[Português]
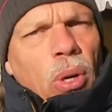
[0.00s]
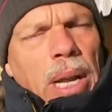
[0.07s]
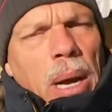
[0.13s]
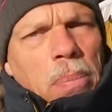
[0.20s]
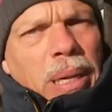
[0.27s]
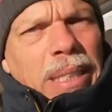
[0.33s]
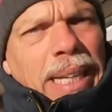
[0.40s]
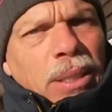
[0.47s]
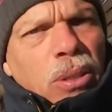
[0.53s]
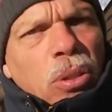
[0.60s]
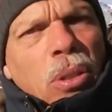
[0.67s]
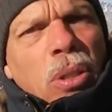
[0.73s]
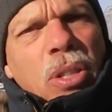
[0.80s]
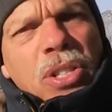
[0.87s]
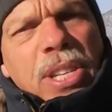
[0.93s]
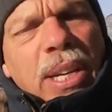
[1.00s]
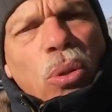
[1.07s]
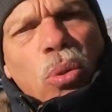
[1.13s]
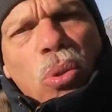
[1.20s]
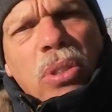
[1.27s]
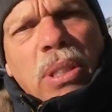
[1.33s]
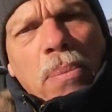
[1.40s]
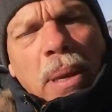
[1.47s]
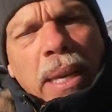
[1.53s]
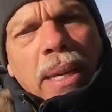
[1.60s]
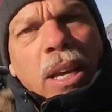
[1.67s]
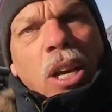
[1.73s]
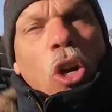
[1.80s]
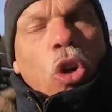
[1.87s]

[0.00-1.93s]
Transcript: olhar para dentro, segundo também